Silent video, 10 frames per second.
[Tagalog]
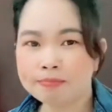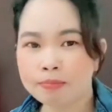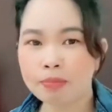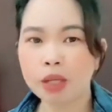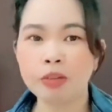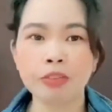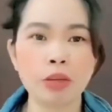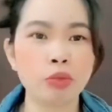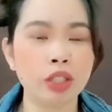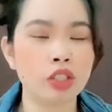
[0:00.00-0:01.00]
Mga
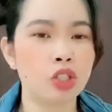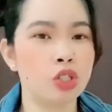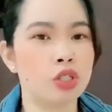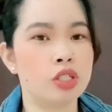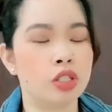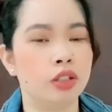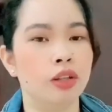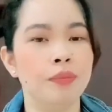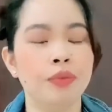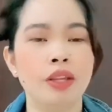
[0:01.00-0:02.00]
favorite shoes ko.
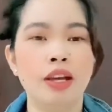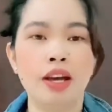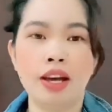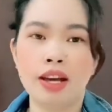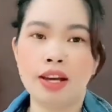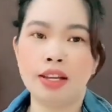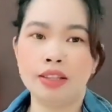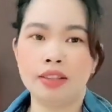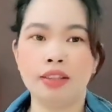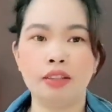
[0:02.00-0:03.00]

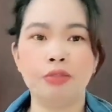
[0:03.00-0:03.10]
And